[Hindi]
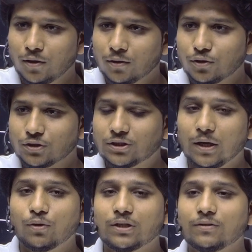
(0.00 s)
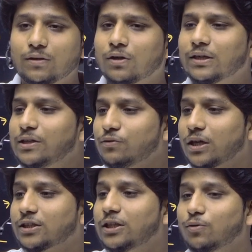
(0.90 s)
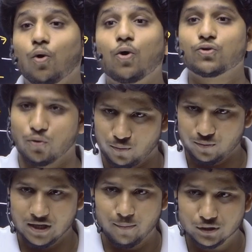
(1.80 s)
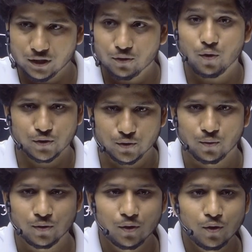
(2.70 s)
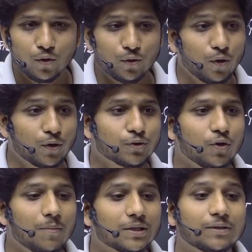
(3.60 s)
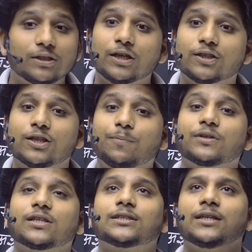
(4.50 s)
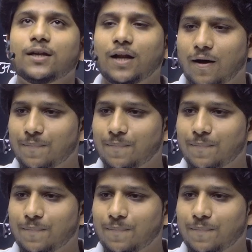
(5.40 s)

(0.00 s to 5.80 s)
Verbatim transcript: तो जब होता जब तो करते वो शक्ति रोड शो क्या बोलते हैं रोड शो रोड शो का मतलब था शक्ति प्रदर्शन करना